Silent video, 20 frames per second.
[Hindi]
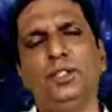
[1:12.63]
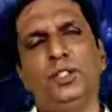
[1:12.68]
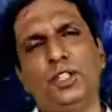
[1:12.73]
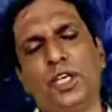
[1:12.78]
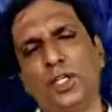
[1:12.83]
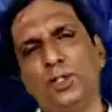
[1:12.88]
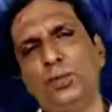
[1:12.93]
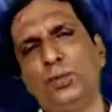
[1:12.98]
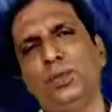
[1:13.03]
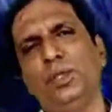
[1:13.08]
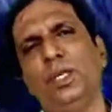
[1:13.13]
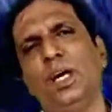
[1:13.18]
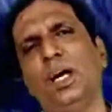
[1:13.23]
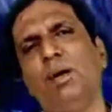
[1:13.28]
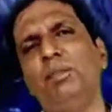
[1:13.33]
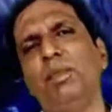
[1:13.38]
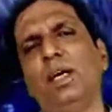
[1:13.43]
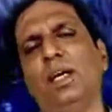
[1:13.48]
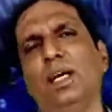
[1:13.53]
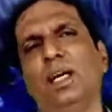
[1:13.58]
जादू
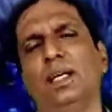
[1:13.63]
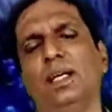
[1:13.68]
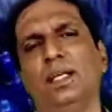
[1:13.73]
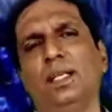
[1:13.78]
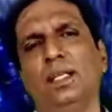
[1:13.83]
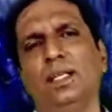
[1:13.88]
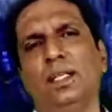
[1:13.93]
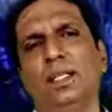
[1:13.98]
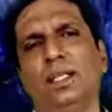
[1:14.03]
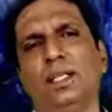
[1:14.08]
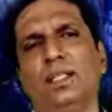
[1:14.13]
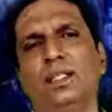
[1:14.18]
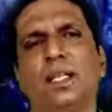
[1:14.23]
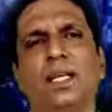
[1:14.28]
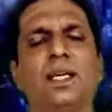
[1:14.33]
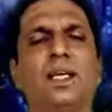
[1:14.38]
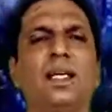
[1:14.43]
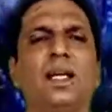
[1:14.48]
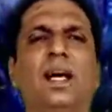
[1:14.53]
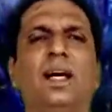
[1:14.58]
नाम है
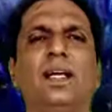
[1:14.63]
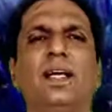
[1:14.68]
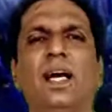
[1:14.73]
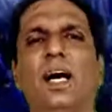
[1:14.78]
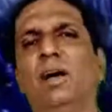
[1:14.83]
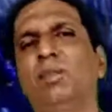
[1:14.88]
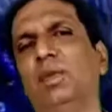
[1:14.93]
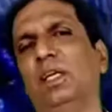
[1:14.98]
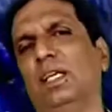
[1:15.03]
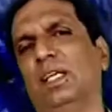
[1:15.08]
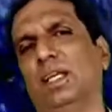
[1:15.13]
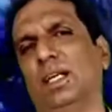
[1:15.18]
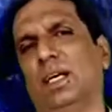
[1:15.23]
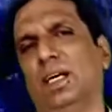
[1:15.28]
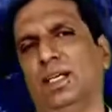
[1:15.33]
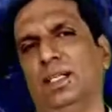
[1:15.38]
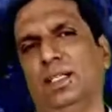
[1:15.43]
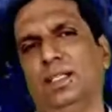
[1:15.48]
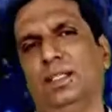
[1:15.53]
तकरार अमल का